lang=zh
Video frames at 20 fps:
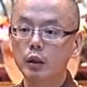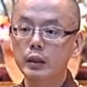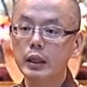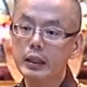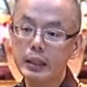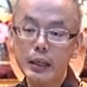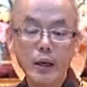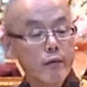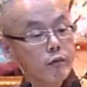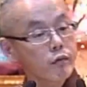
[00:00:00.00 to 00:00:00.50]

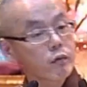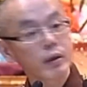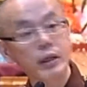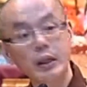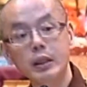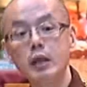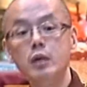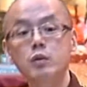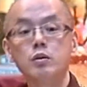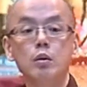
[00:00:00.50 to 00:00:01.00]
那念佛
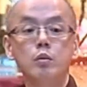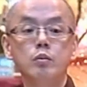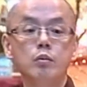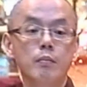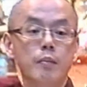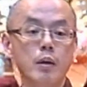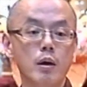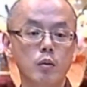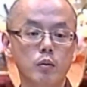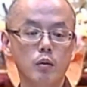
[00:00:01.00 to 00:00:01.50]
跟念咒
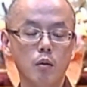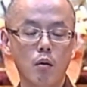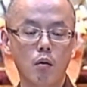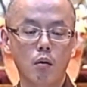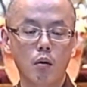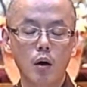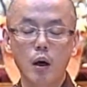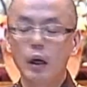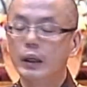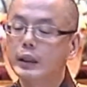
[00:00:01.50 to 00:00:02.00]
就没有
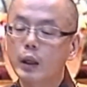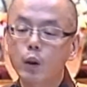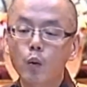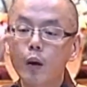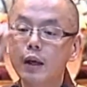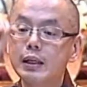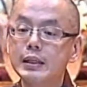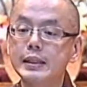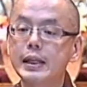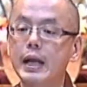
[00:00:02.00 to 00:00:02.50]
用，那
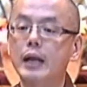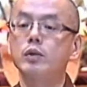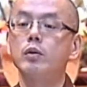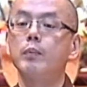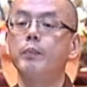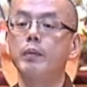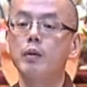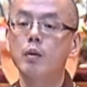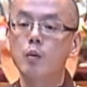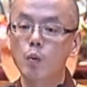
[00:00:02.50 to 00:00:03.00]
观想
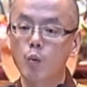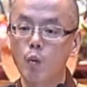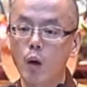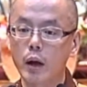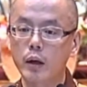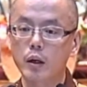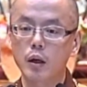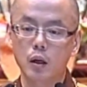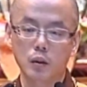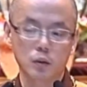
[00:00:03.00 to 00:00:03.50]
就不用
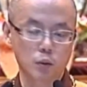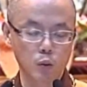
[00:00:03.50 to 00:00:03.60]
观了。